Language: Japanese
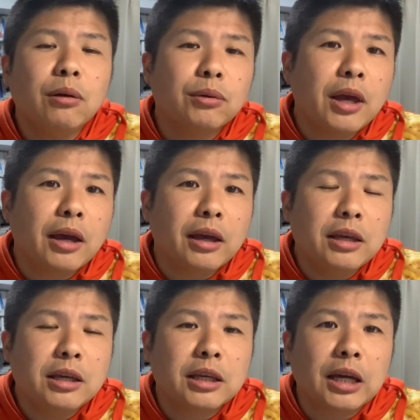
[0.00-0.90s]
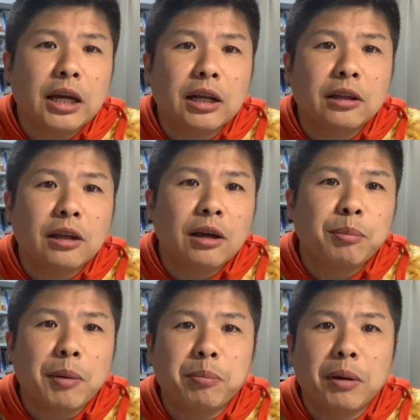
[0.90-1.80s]
ので、いい機会なんで、
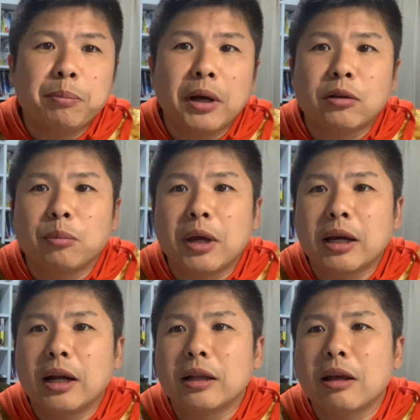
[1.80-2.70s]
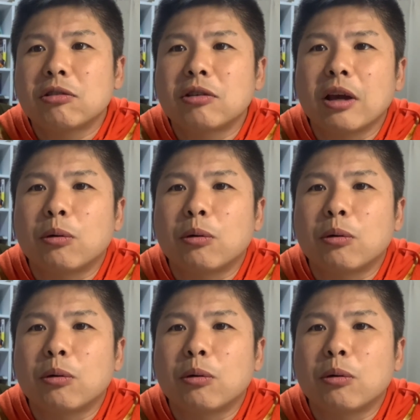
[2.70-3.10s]
パッパッパッと銘柄出して、